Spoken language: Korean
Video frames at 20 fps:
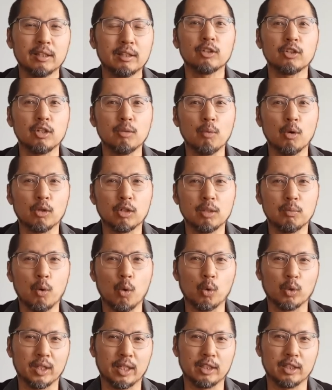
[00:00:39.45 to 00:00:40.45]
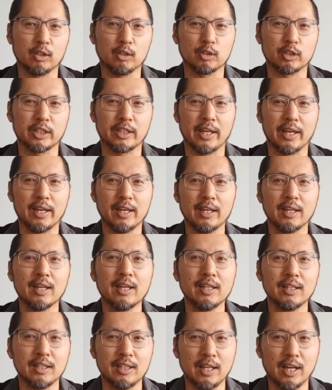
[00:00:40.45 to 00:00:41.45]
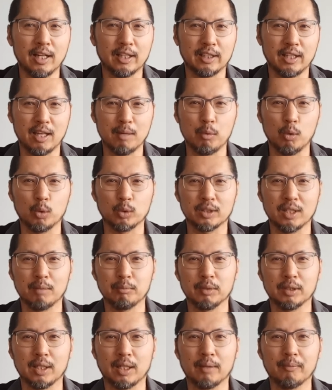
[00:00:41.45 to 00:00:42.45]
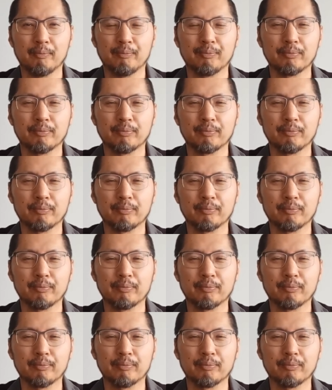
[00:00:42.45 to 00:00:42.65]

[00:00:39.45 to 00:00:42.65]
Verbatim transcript: 팀웍을 복원하는 것에 대해 이야기해보고자 합니다.